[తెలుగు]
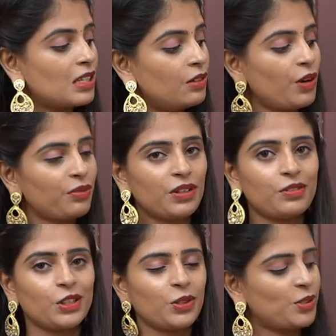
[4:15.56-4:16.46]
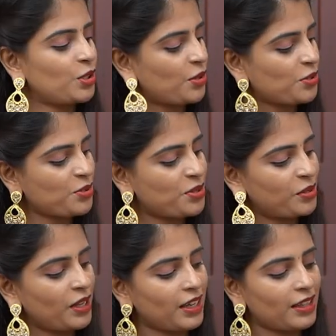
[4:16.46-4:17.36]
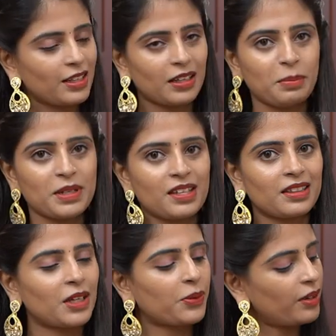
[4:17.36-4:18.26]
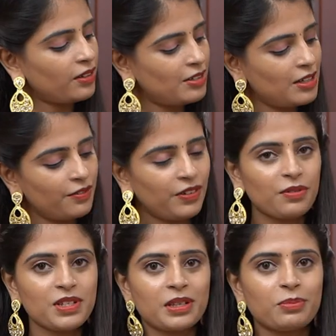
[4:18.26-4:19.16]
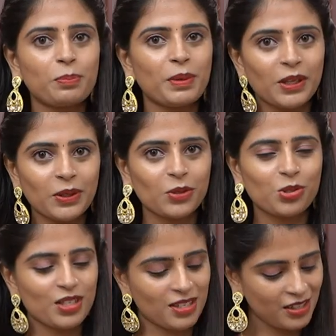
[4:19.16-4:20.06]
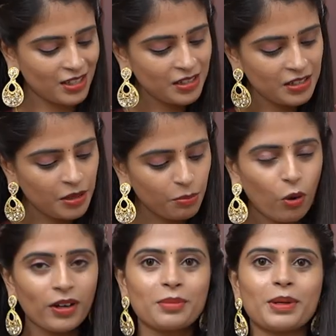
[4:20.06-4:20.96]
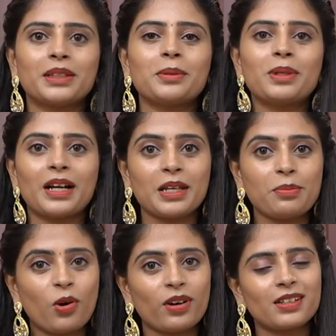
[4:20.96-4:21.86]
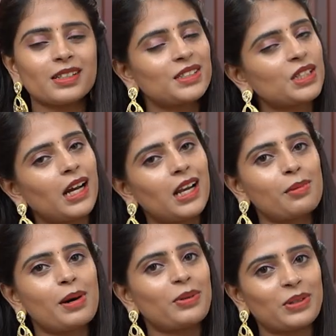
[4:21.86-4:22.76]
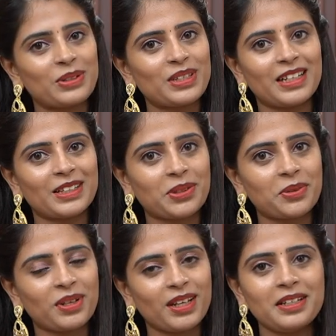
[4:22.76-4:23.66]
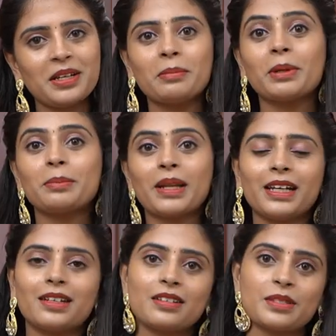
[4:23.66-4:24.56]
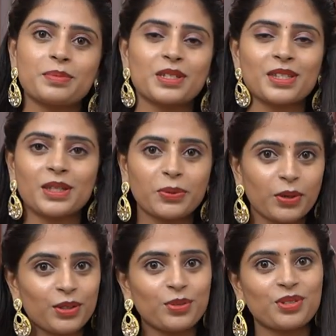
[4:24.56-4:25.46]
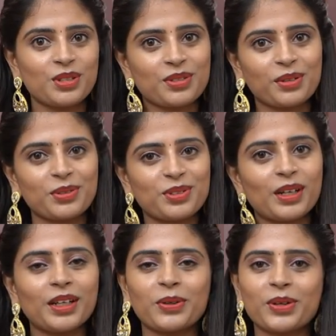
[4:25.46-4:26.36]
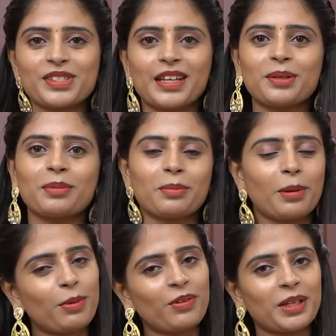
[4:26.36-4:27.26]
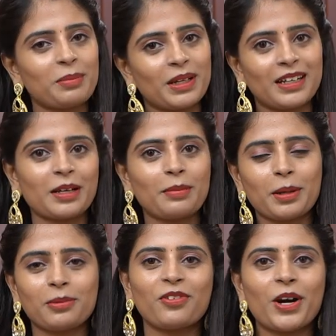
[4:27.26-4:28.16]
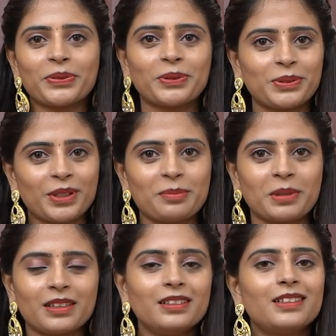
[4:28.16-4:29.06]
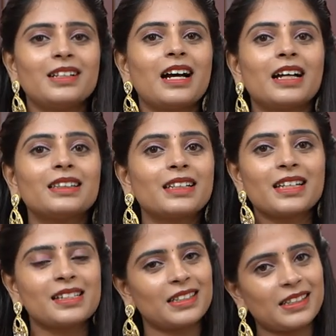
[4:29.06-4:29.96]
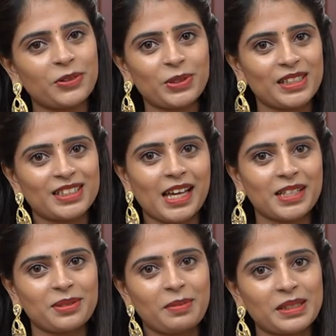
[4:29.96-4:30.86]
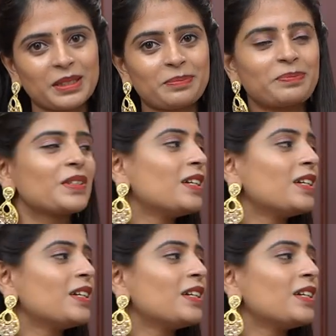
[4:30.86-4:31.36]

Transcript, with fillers: సిల్వర్ వీవింగ్తో ఇచ్చారు చూస్తున్నారు కదా క్రీపర్స్ అంతా కూడా ఫ్లవర్స్ ఏమో పింక్లో వచ్చేసింది బార్డర్ మాత్రం కడీ బార్డర్ చాలా బాగుంటుంది కట్టుకుంటే మనం నైట్ రిసెప్షన్స్కి కూడా యూస్ చేసుకోవచ్చు అండి ఒక్కసారి మనం అమ్మవారికి పెట్టాక మనమే వాడుతూ ఉంటాం కదా అందరికీ సెట్ అవుతాయి శారీస్ మాత్రం